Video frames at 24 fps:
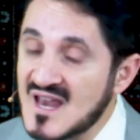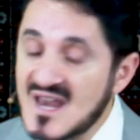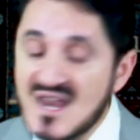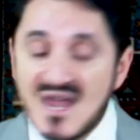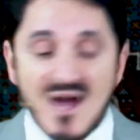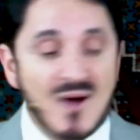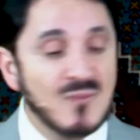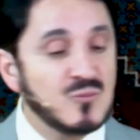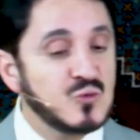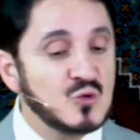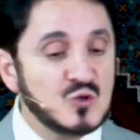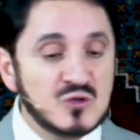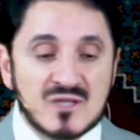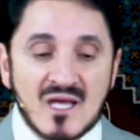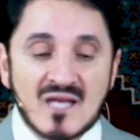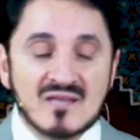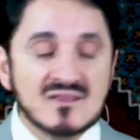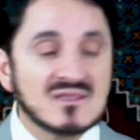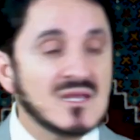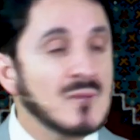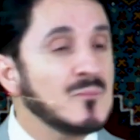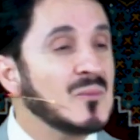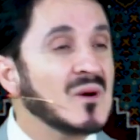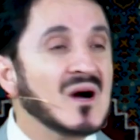لابد
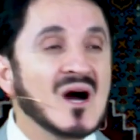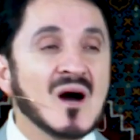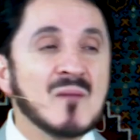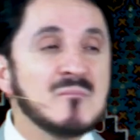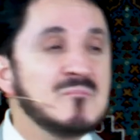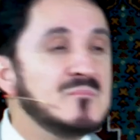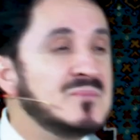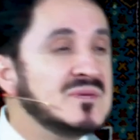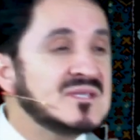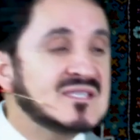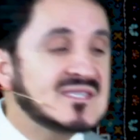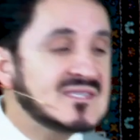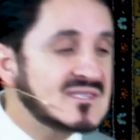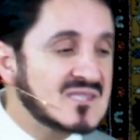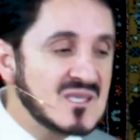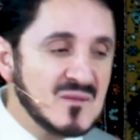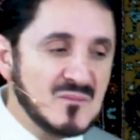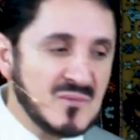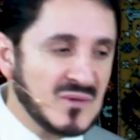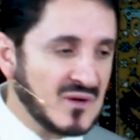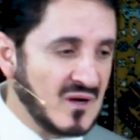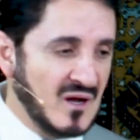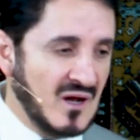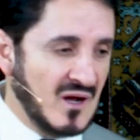ان تبقى
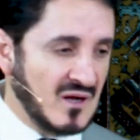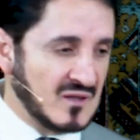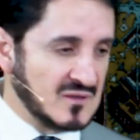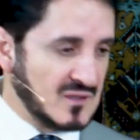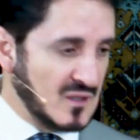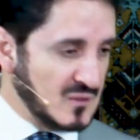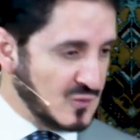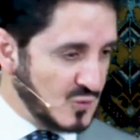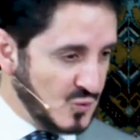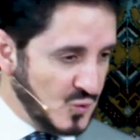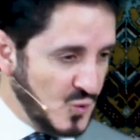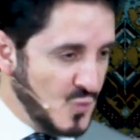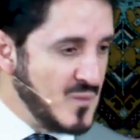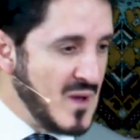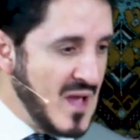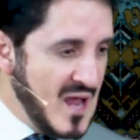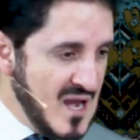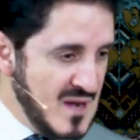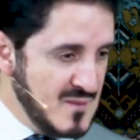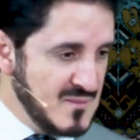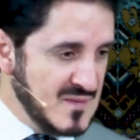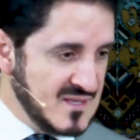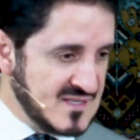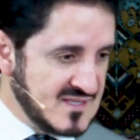باستمرار
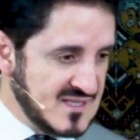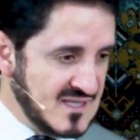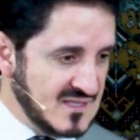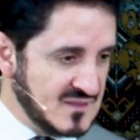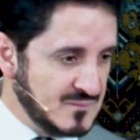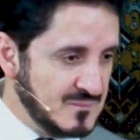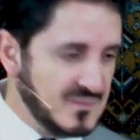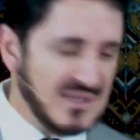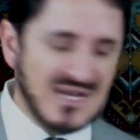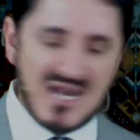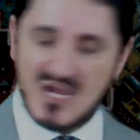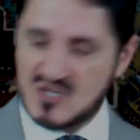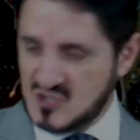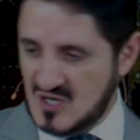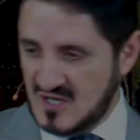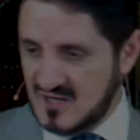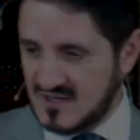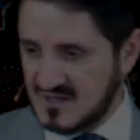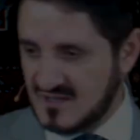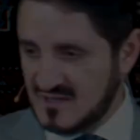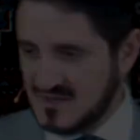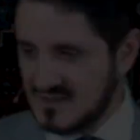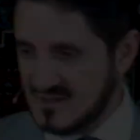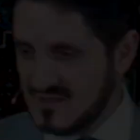تطلب المزيد بلا
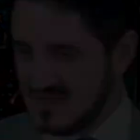شك.